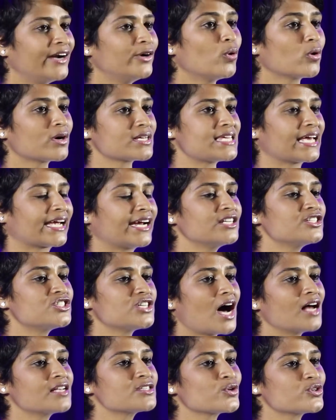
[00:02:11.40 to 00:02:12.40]
అండ్ ఒక సెకండ్
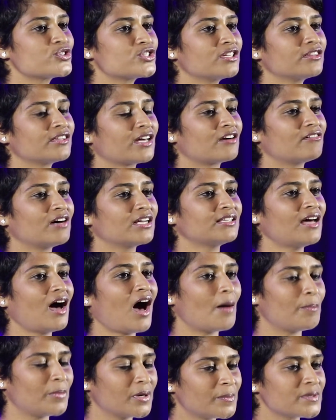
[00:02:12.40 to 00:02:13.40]
ఛాన్స్ వచ్చిన తర్వాత
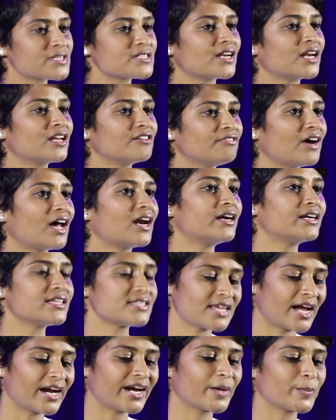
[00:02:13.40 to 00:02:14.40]
ఆ పర్పస్ నేను ఇవ్వాలని
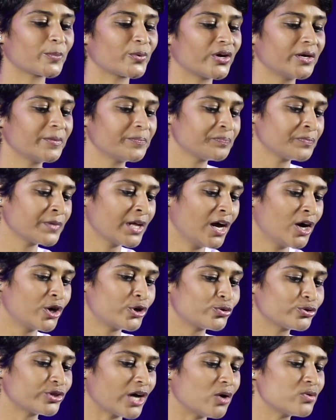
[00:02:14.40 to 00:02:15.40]
డిసైడ్ అయిపోయి
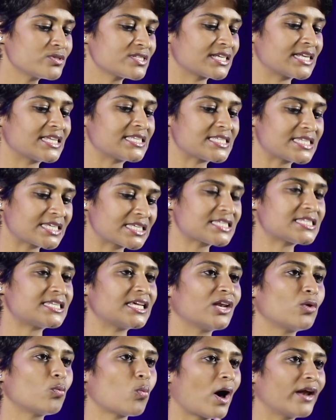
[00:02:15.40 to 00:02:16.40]
టూ థౌజండ్ అండ్
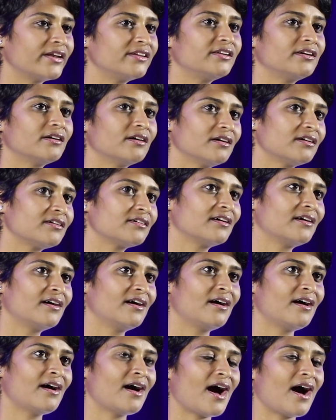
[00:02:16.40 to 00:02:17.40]
సిక్స్టీన్ వన్ ఇయర్
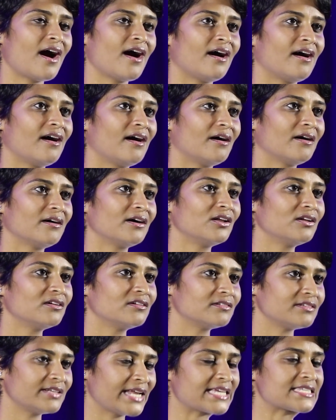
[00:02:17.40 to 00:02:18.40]

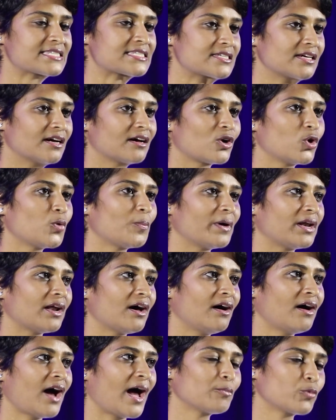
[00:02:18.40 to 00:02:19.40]
నెక్స్ట్ ఇయర్ లోపల
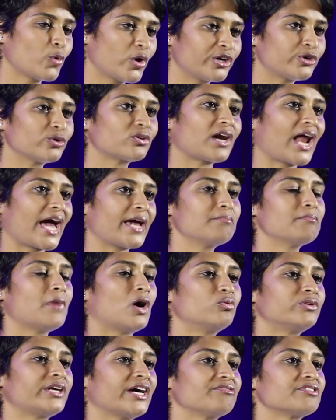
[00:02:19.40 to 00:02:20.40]
ఐఎమ్ గోయింగ్ టు క్లైమ్
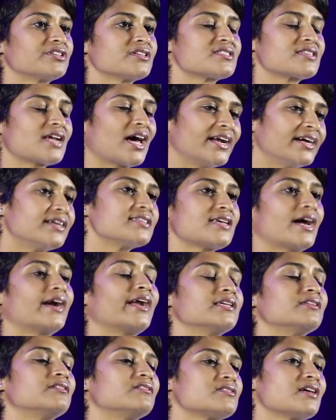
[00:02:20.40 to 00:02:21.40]
మౌంట్ ఎవరెస్ట్ అని
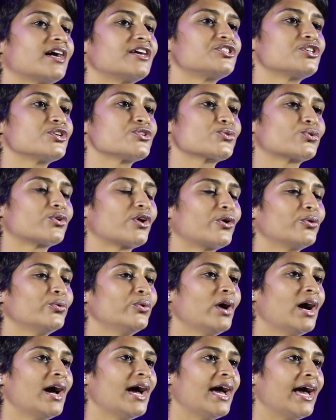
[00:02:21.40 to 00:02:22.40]
డిసైడ్ డిసైడ్ చేసుకున్నాను
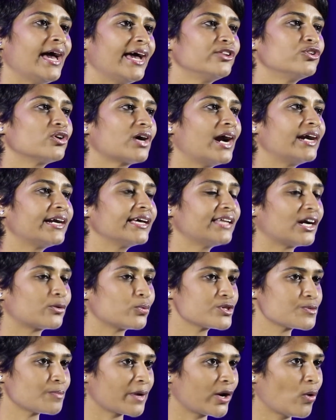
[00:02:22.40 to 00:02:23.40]
ఎందుకంటే
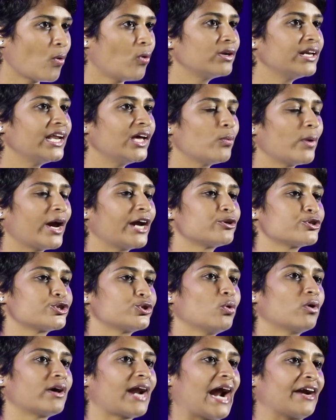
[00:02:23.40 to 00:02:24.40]
దట్ వాజ్ మై ఓన్లీ వే టు
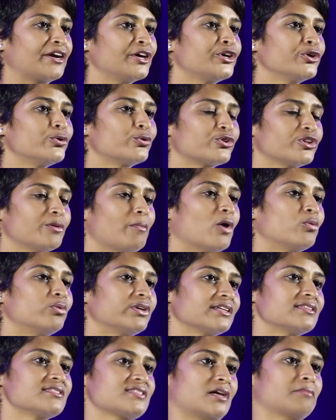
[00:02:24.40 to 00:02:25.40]
షో గ్రాటిట్యూడ్ టు ద
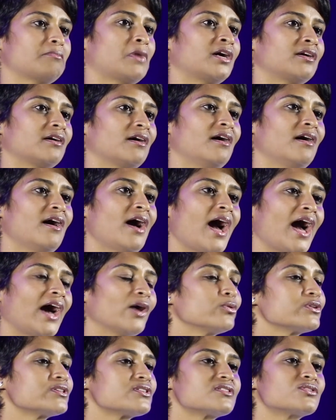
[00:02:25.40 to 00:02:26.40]
మౌంటైన్స్ అనమాట
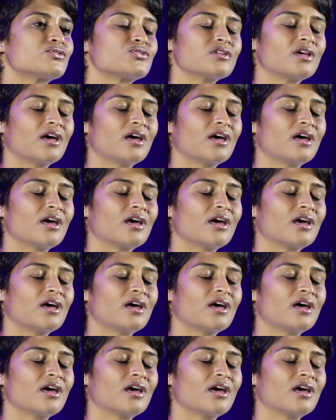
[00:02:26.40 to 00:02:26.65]
ఐ వాజ్